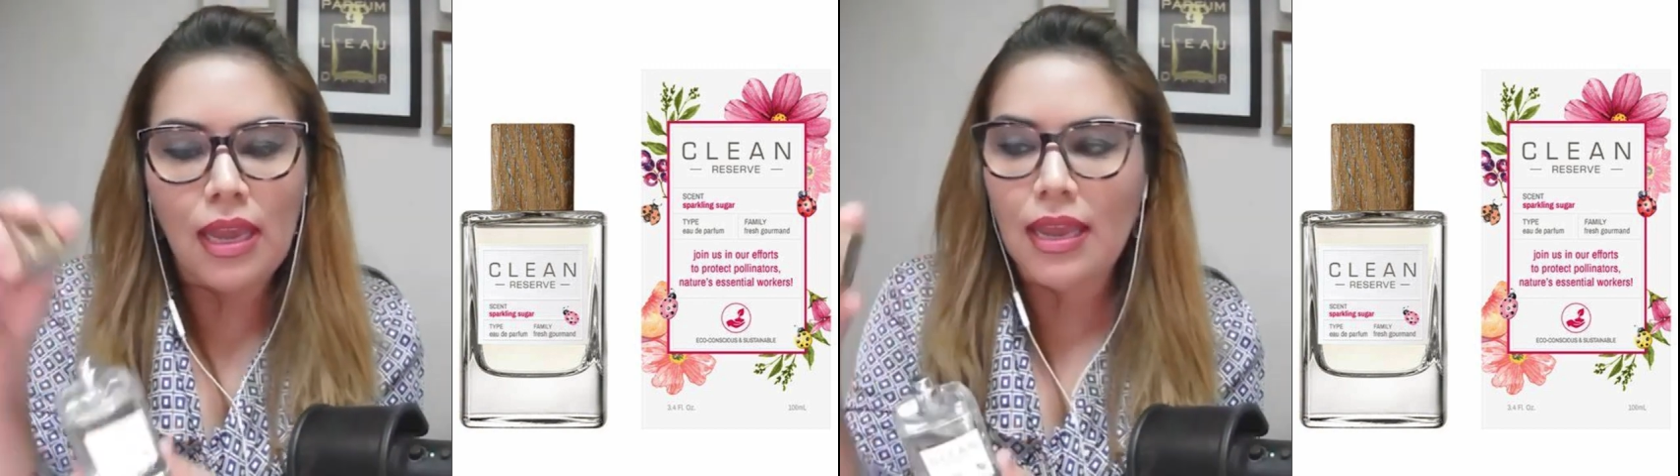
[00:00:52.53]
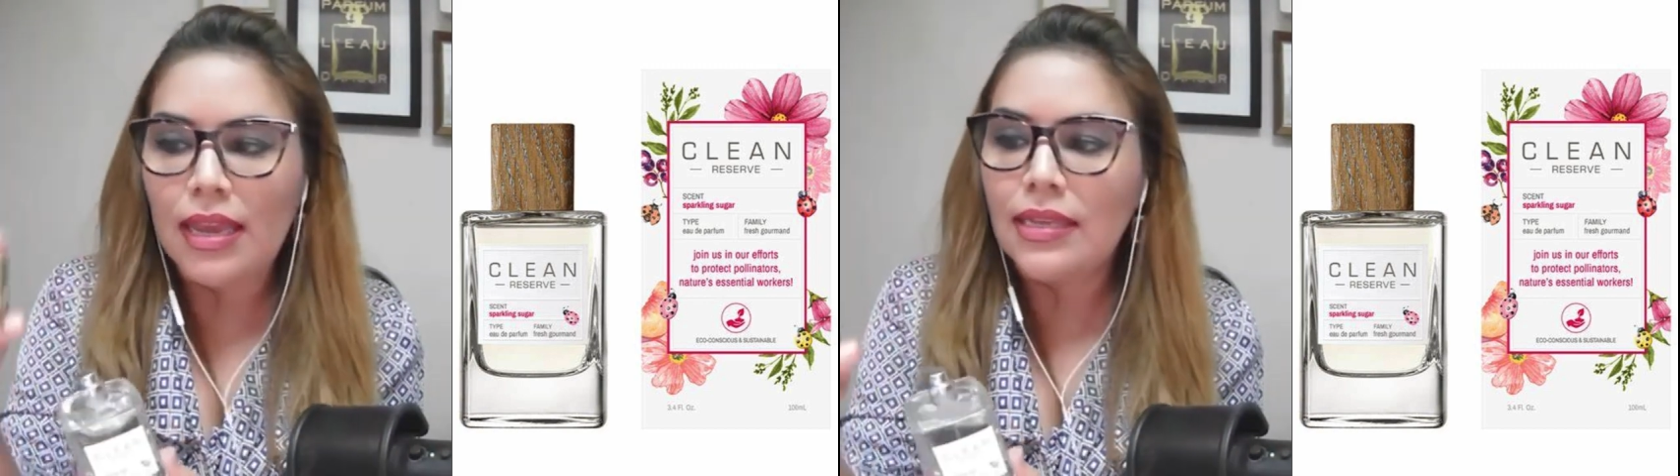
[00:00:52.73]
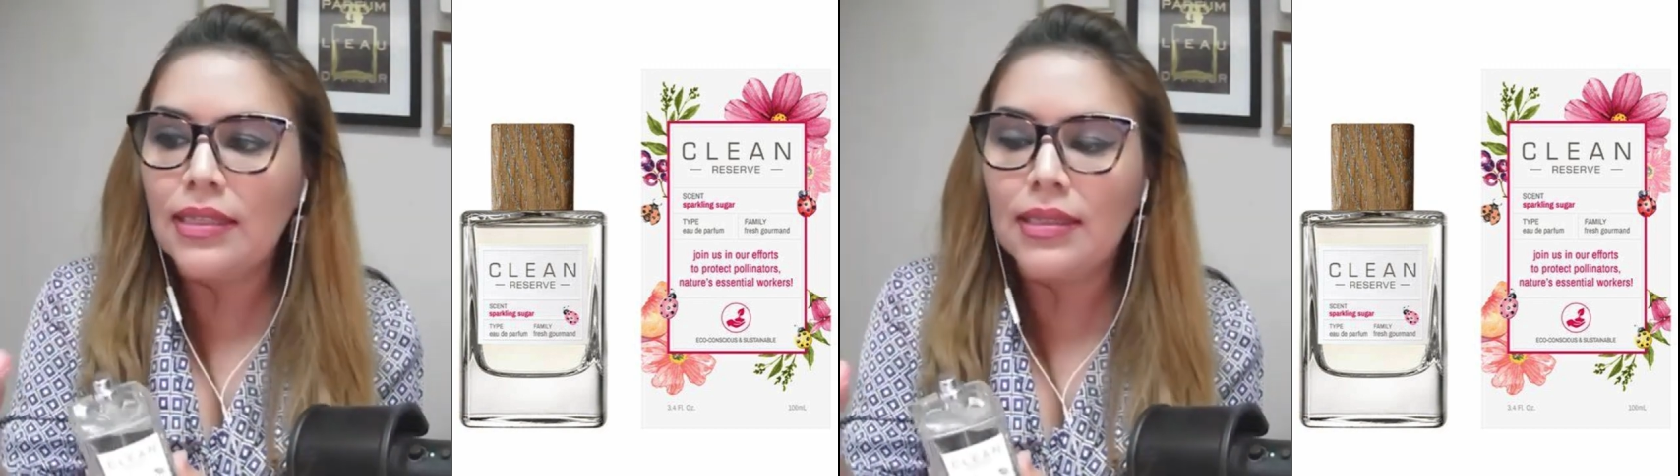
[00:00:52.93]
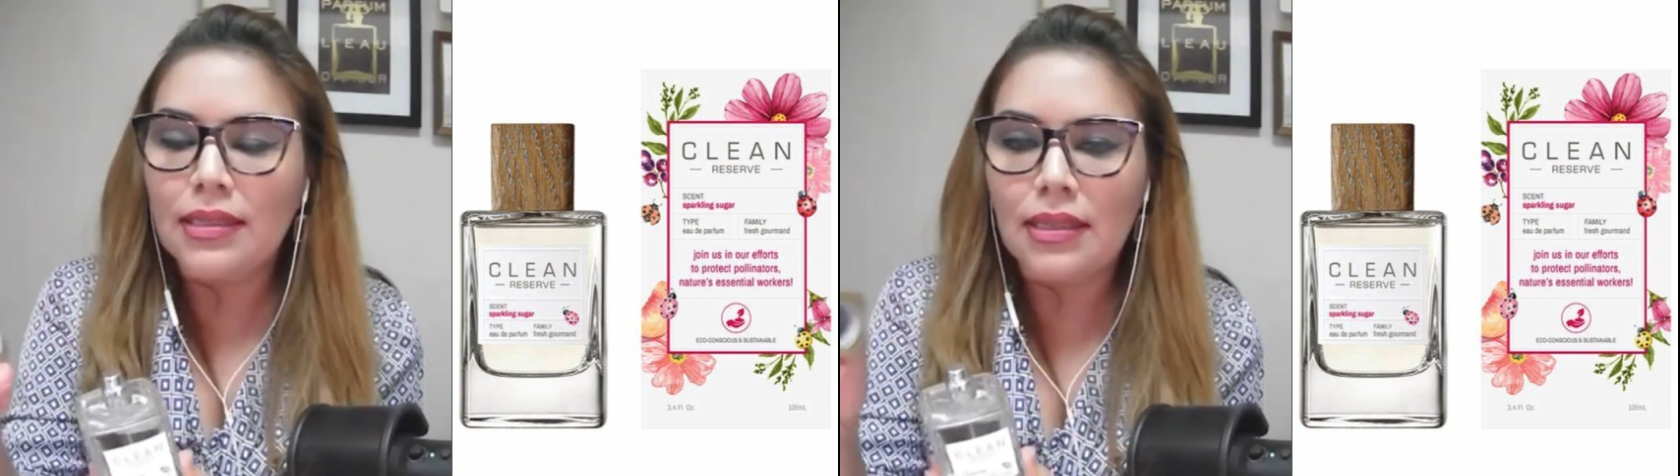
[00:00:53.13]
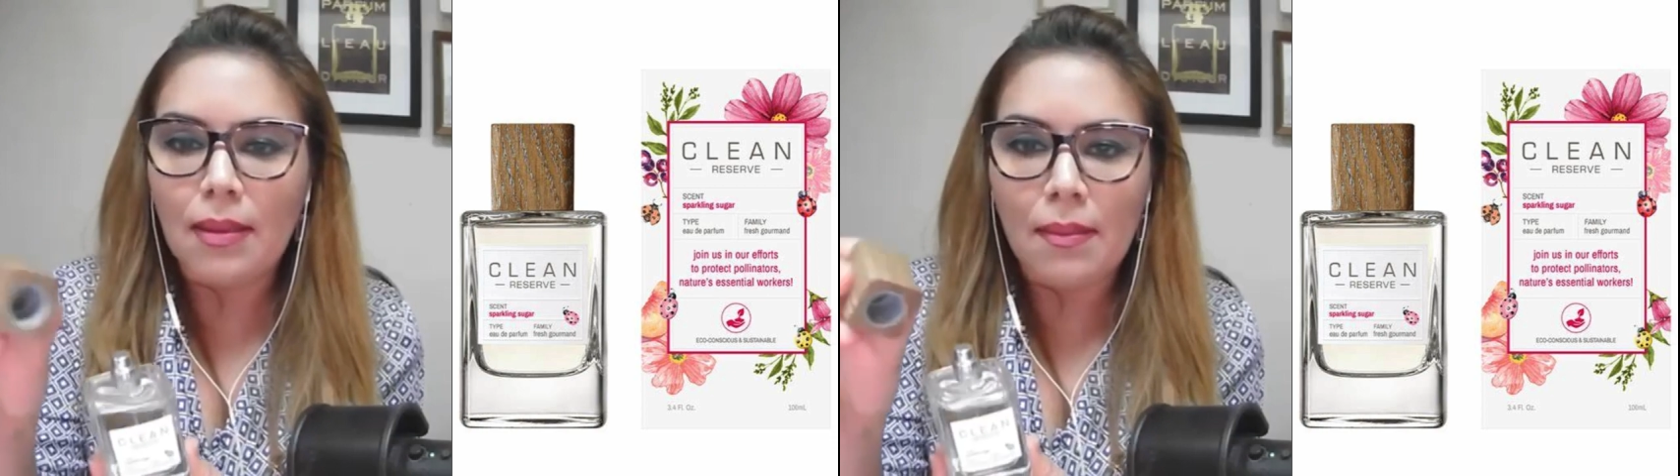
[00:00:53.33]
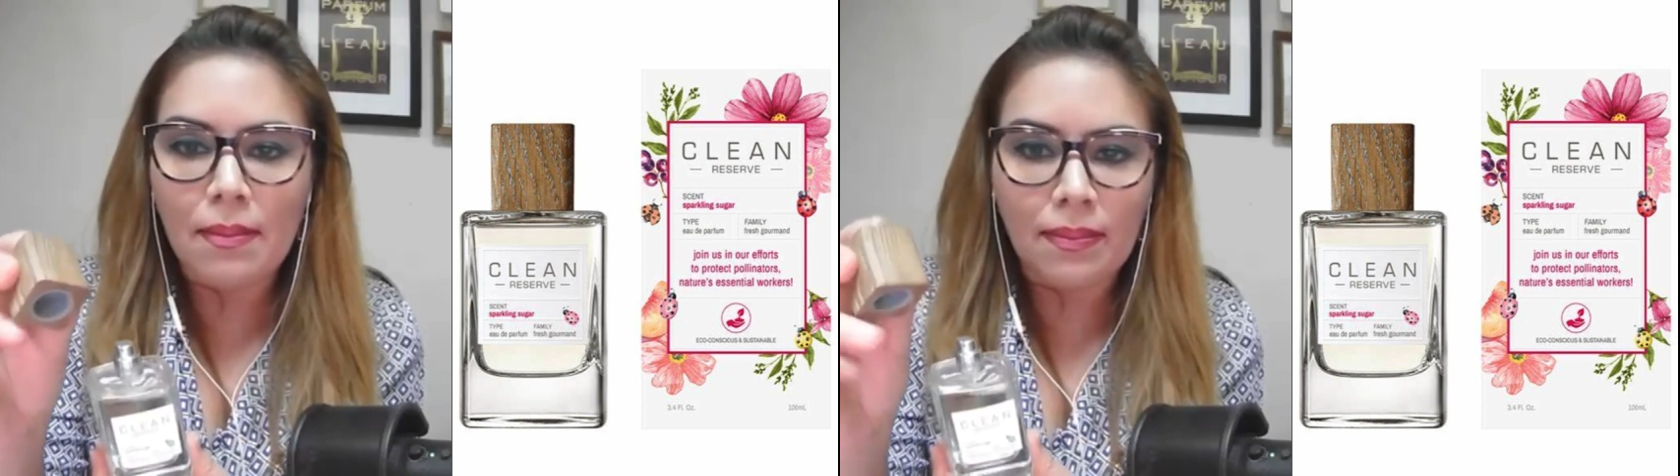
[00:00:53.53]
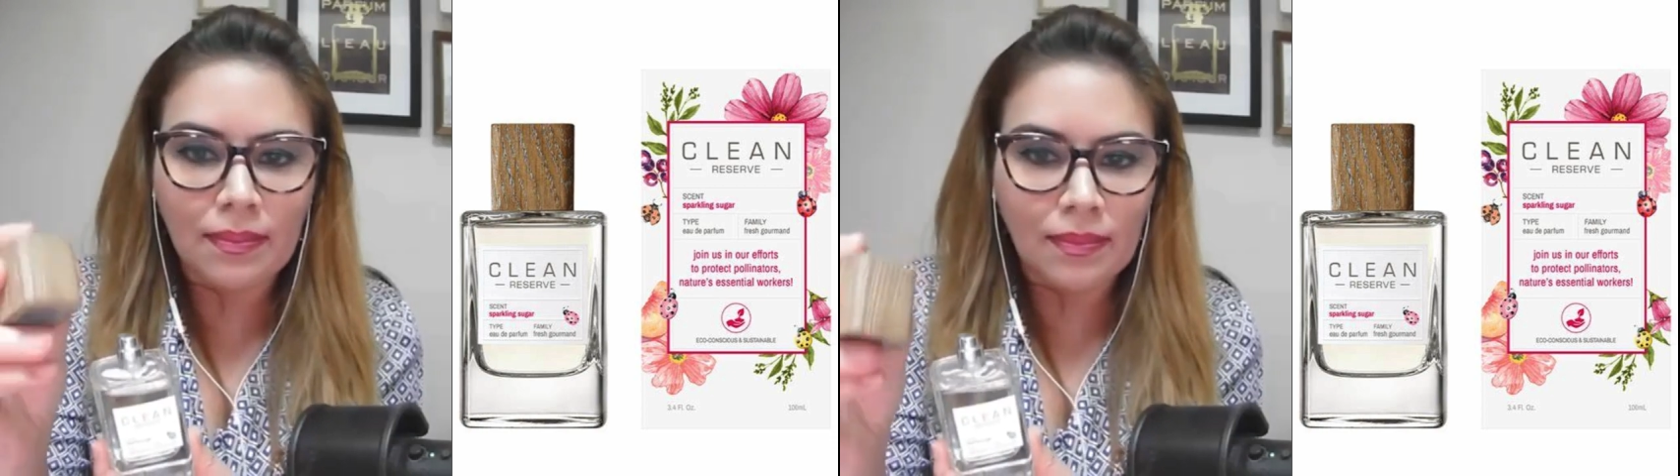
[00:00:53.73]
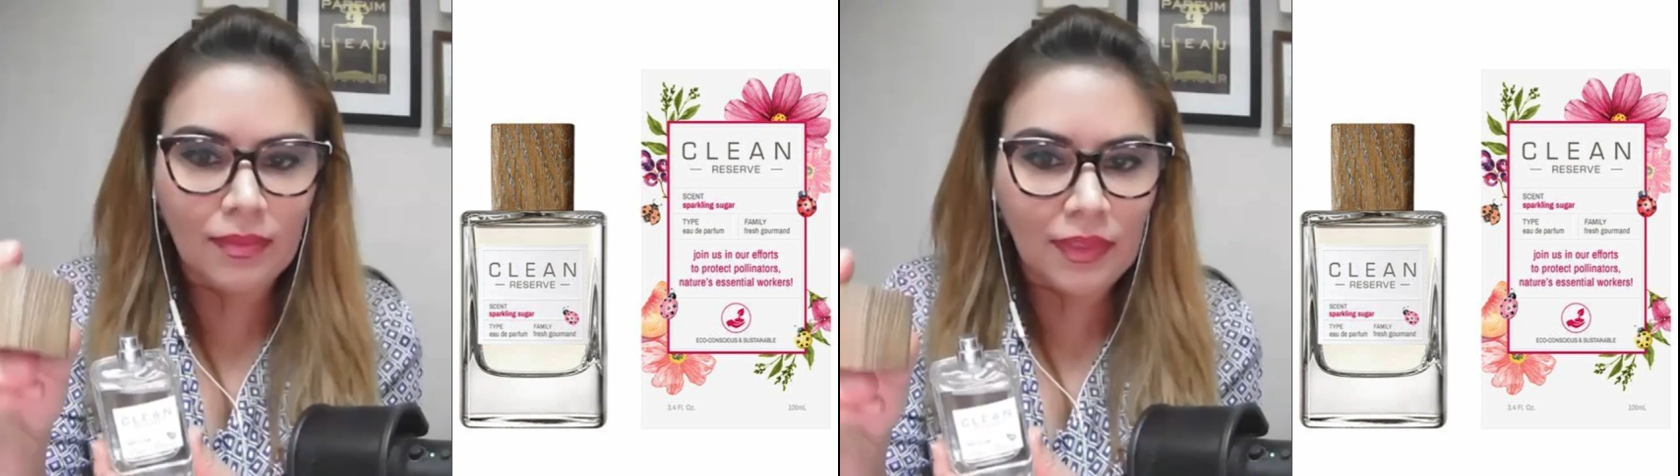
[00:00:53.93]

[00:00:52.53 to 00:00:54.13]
es mm,